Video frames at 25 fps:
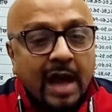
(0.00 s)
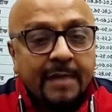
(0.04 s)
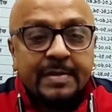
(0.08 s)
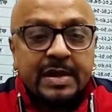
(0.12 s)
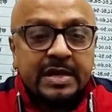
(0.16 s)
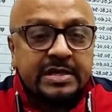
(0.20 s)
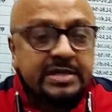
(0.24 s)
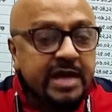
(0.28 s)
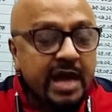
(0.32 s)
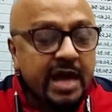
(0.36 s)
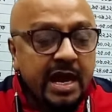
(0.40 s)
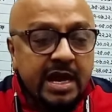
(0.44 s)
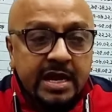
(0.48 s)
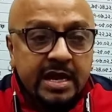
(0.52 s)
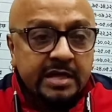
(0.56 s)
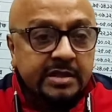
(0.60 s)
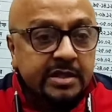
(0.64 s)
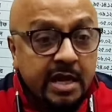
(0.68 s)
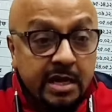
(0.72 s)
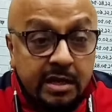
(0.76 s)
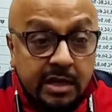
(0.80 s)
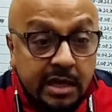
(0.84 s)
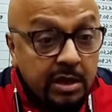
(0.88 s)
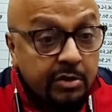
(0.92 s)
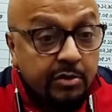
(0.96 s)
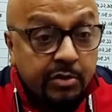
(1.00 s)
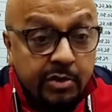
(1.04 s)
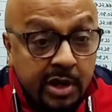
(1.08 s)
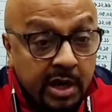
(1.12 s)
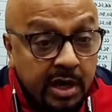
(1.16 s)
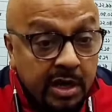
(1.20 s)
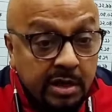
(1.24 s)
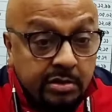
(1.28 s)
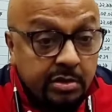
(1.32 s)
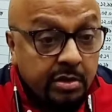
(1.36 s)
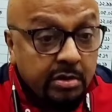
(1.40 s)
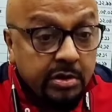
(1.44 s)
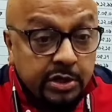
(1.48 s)
আমি জানি না তারা কি করে
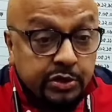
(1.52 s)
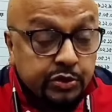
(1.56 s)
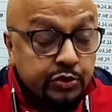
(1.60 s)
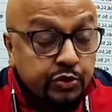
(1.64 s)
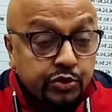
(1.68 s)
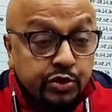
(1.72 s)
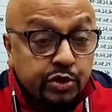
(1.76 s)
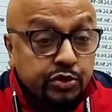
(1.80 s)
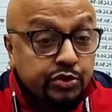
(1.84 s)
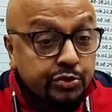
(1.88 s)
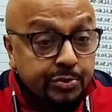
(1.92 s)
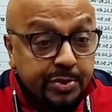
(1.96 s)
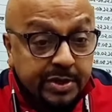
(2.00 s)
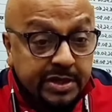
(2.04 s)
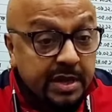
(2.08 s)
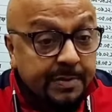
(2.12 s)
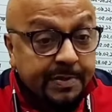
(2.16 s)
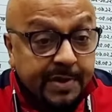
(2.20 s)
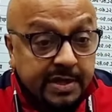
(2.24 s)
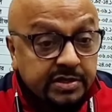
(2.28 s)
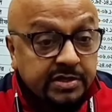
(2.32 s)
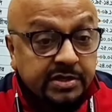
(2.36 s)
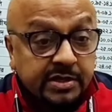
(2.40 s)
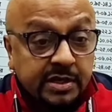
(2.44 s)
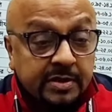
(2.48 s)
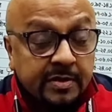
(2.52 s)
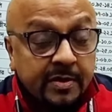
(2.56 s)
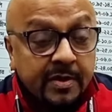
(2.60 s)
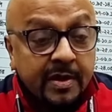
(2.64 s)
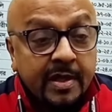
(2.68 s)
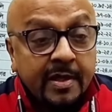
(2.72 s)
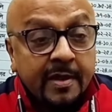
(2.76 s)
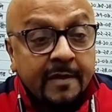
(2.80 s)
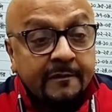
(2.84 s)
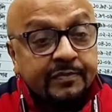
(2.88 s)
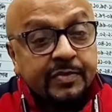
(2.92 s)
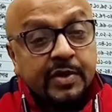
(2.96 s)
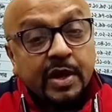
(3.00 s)
এই ধরনের সুযোগ সুবিধা পাচ্ছেন
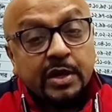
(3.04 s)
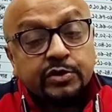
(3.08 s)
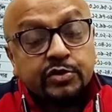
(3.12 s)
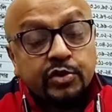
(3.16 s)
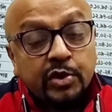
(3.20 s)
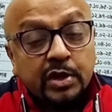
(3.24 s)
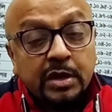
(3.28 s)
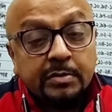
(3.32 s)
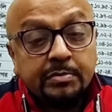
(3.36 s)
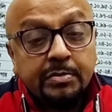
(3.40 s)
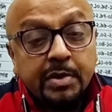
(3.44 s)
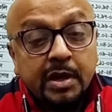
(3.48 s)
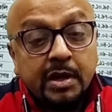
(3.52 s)
আসলে